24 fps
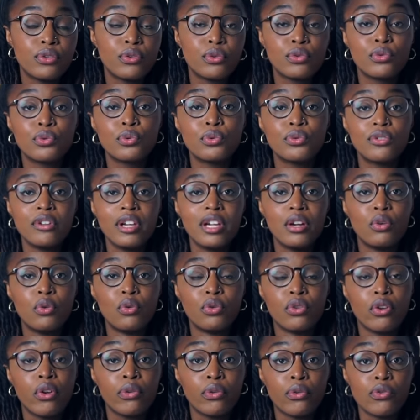de trouver le
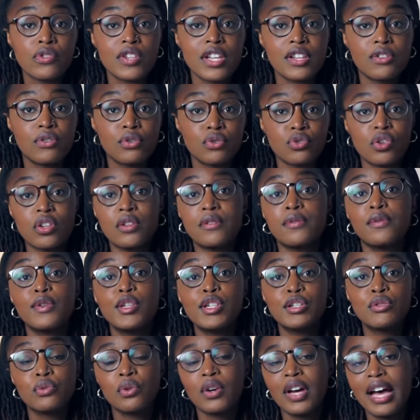nom de cette jeune fille
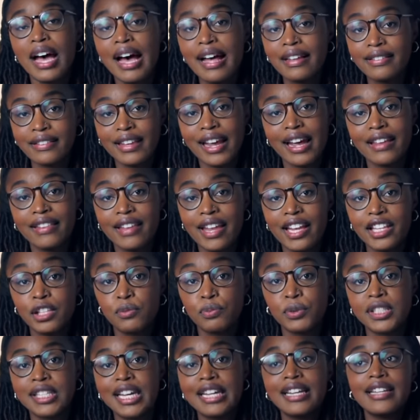sur internet,
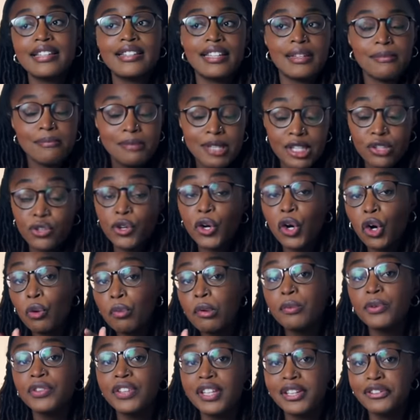puisqu'elle était mineure au
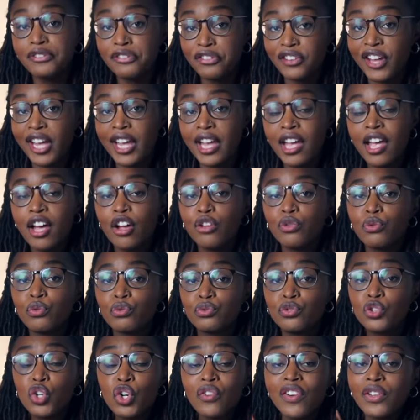moment des faits. Donc
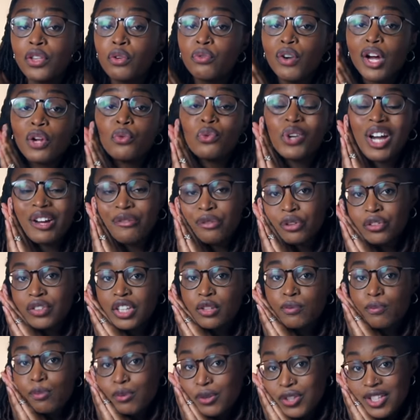du coup, on va devoir lui inventer
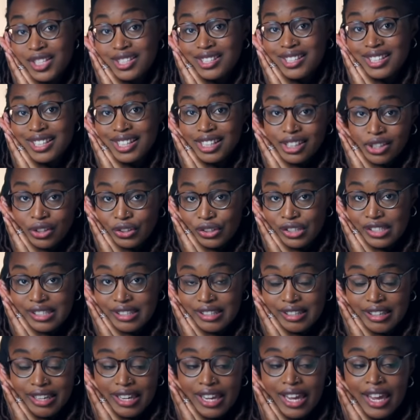une petite
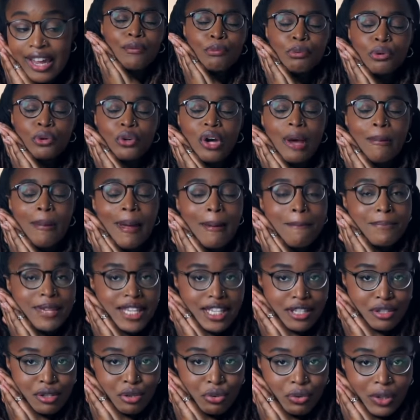identité, pourquoi pas
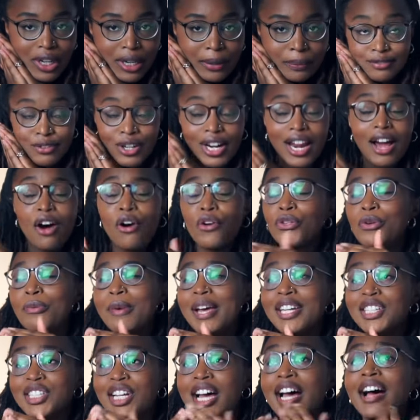Mitsuha, voilà, en
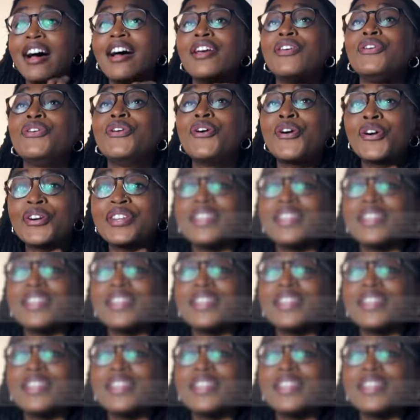hommage à Your